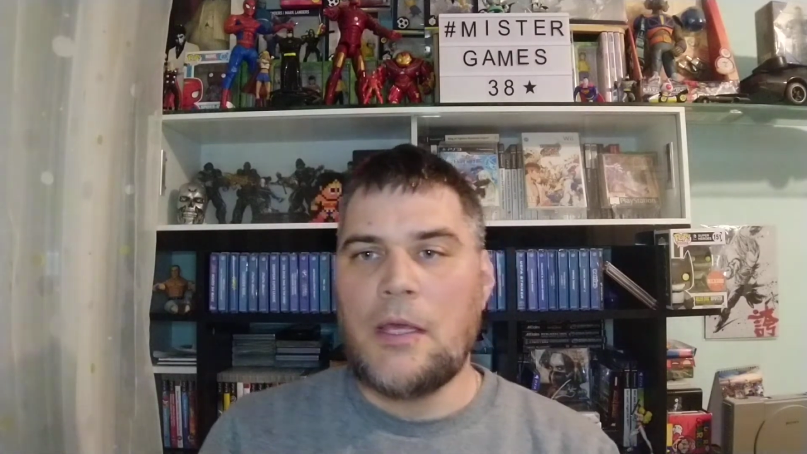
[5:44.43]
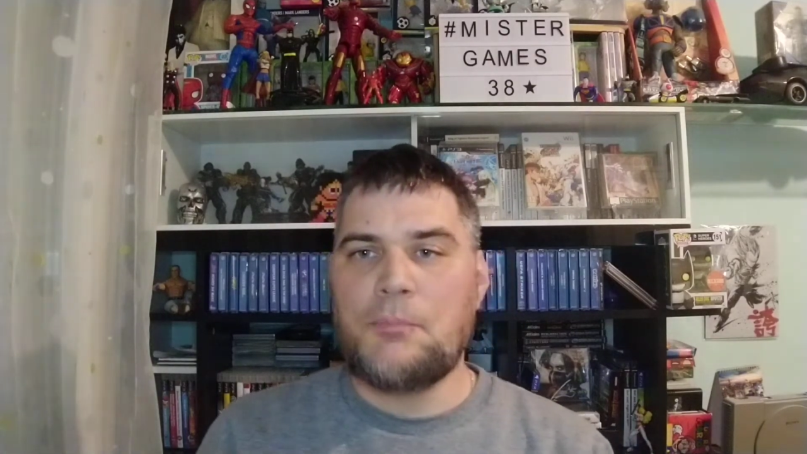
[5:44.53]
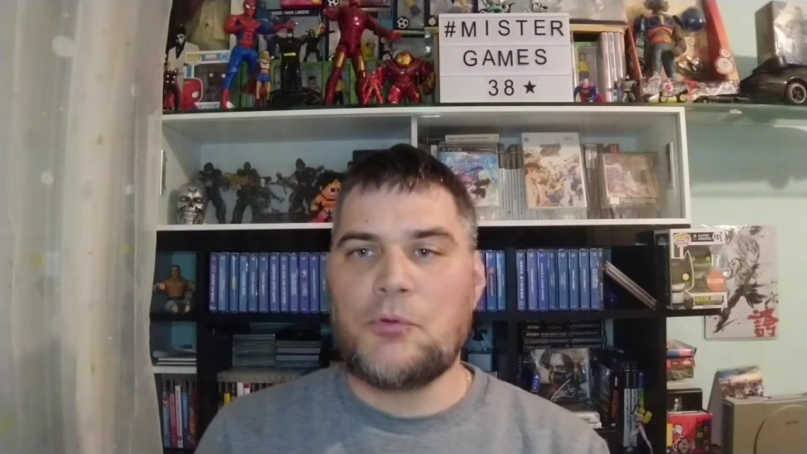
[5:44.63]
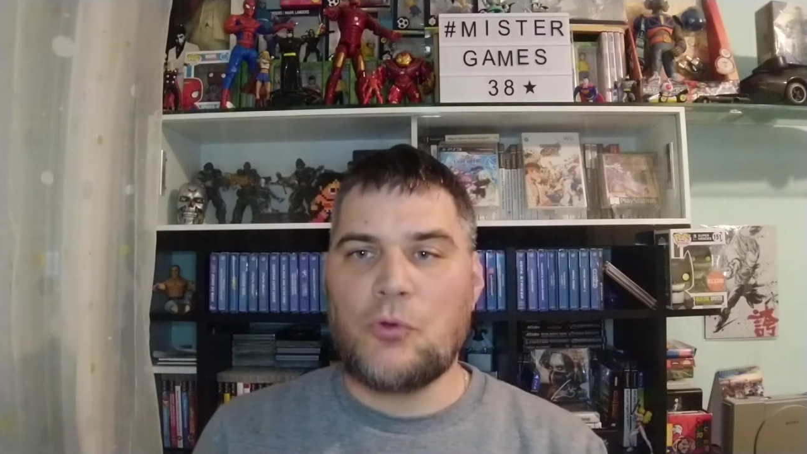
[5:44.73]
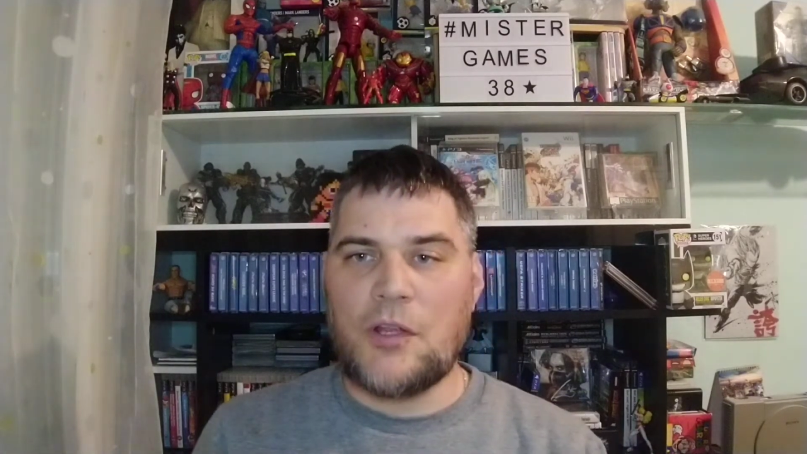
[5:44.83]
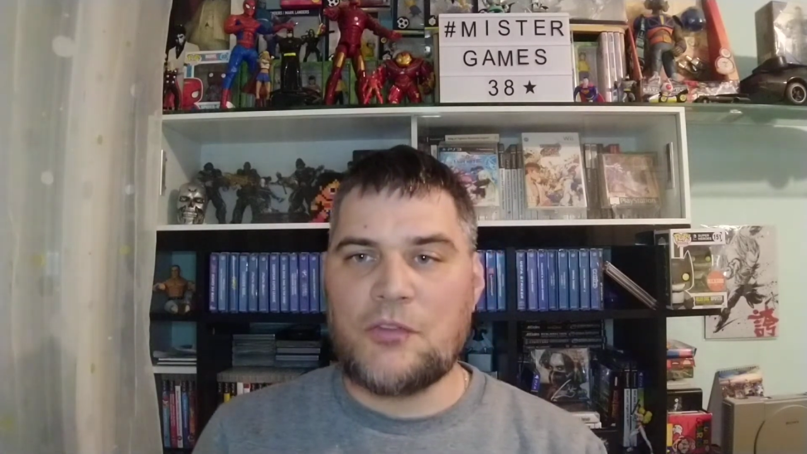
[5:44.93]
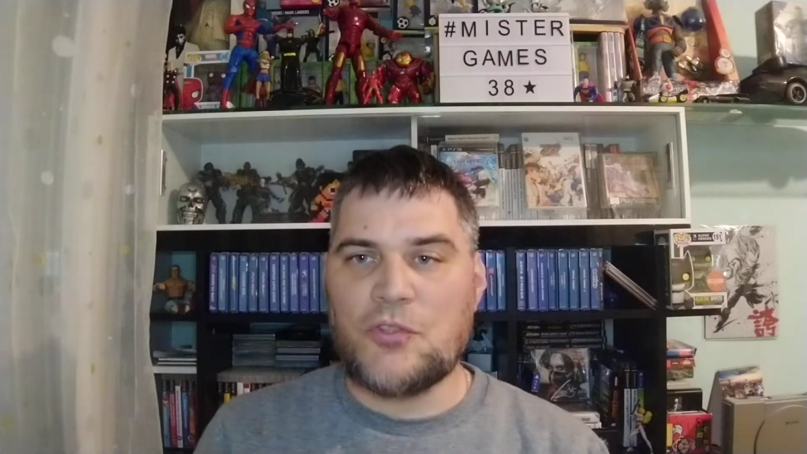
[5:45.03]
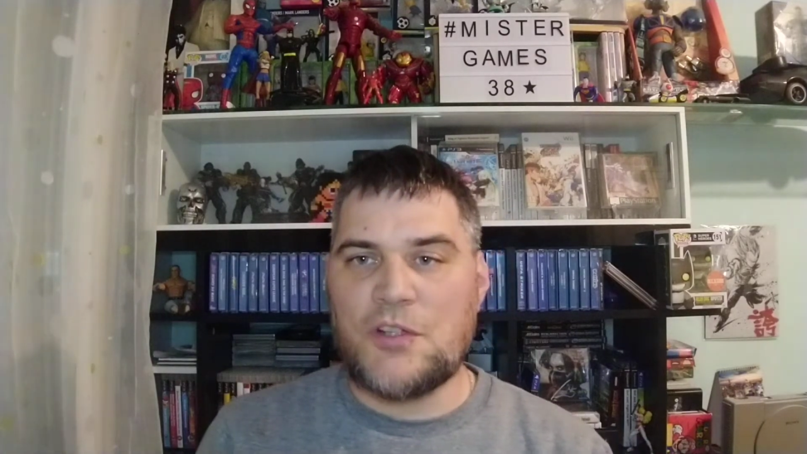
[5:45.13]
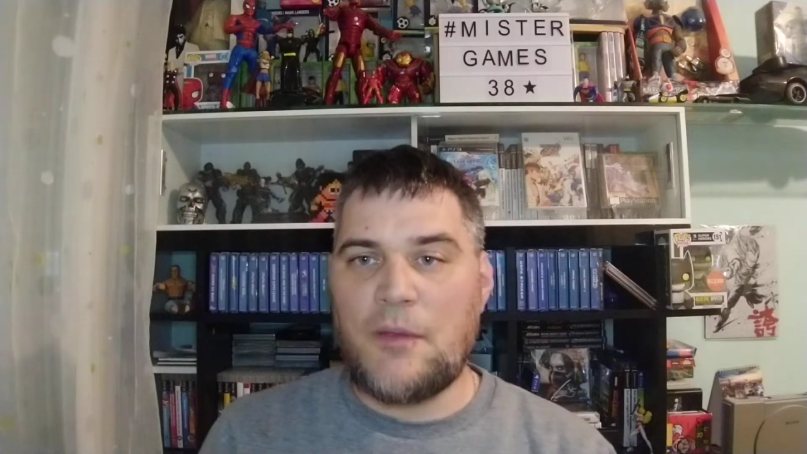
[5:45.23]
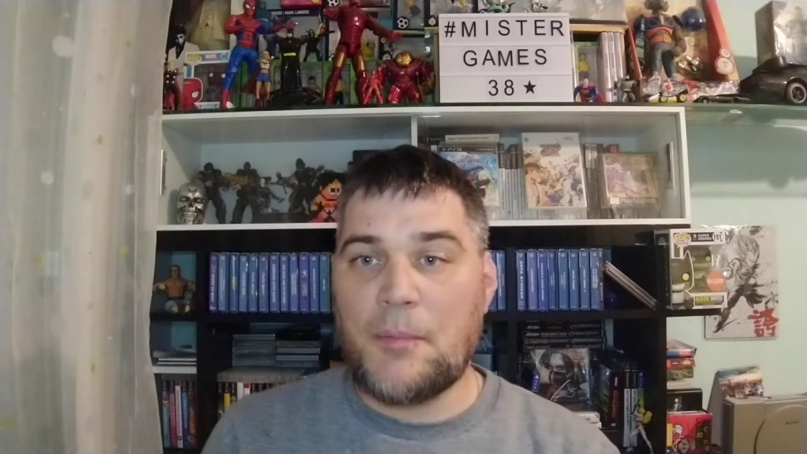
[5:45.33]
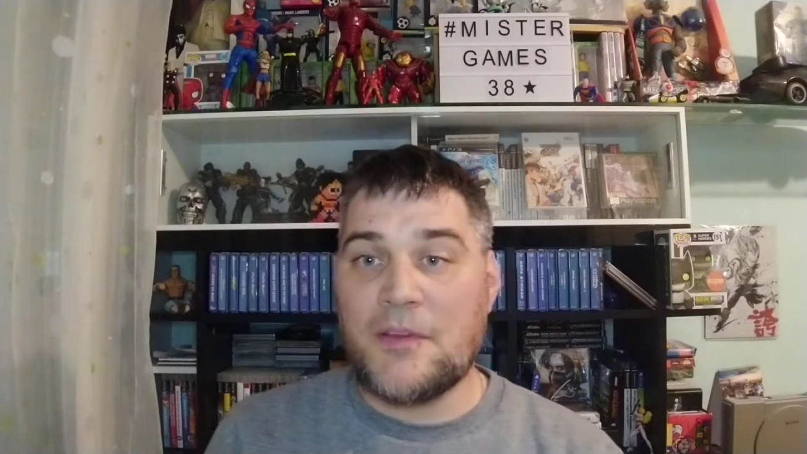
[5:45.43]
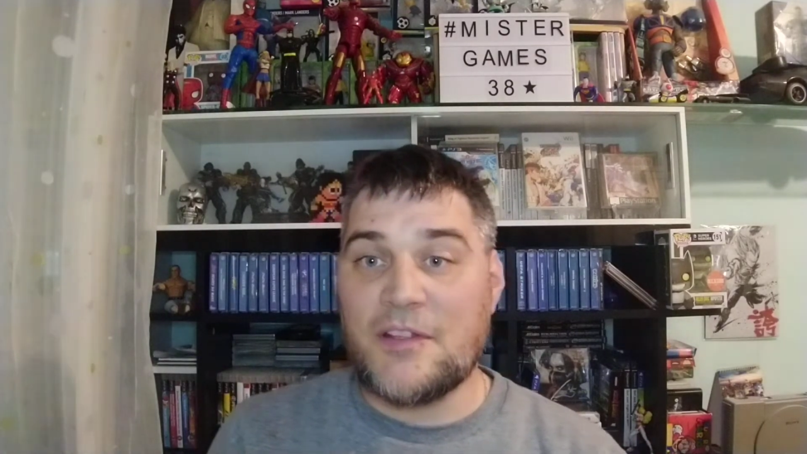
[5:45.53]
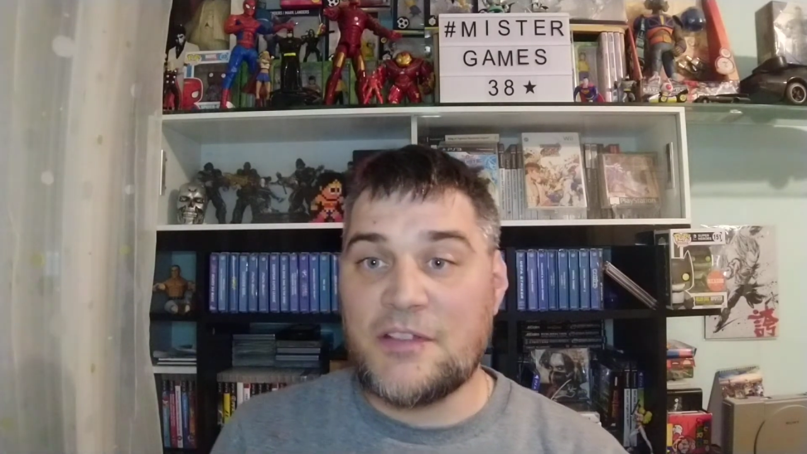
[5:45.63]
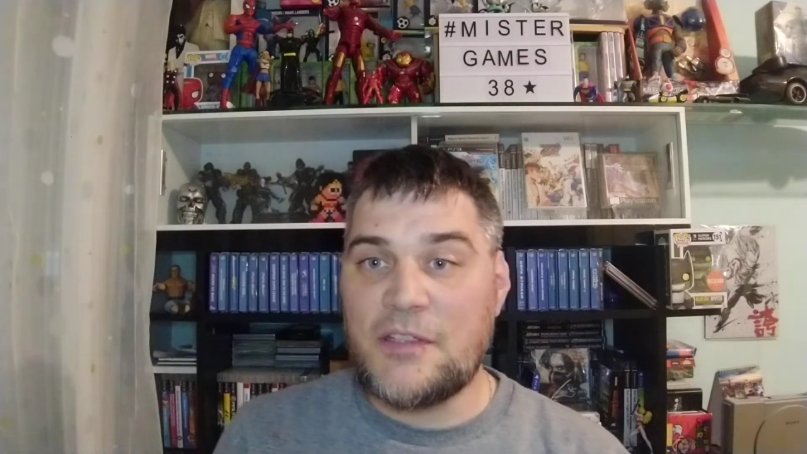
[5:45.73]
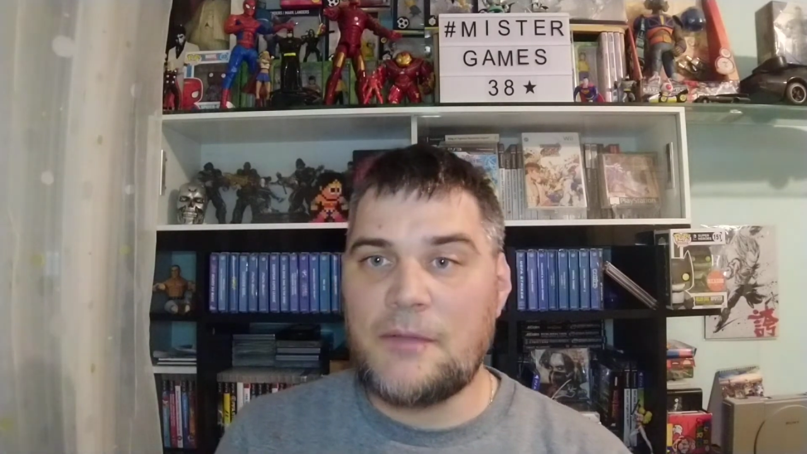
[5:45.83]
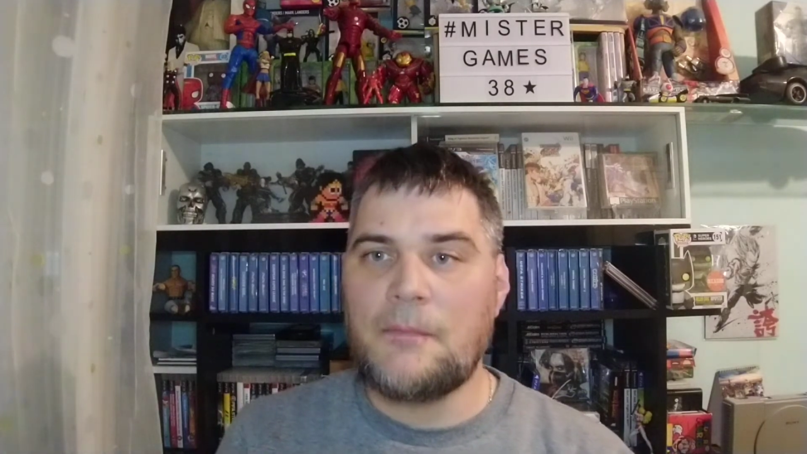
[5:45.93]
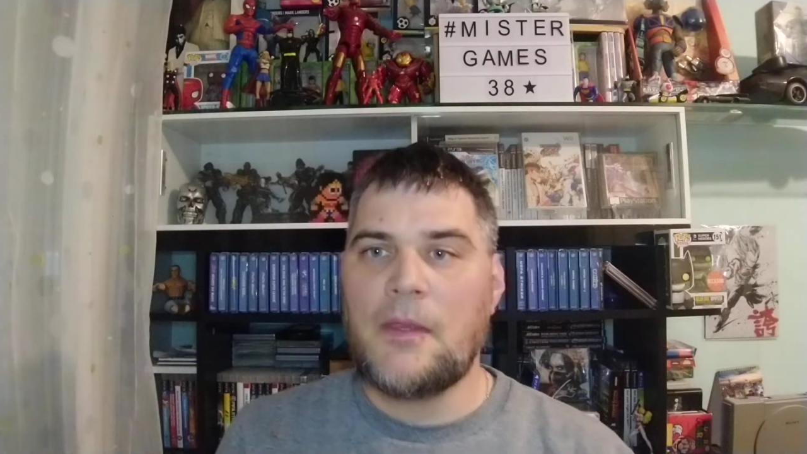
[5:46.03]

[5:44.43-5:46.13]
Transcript: et puis tout le reste que j'avais présenté.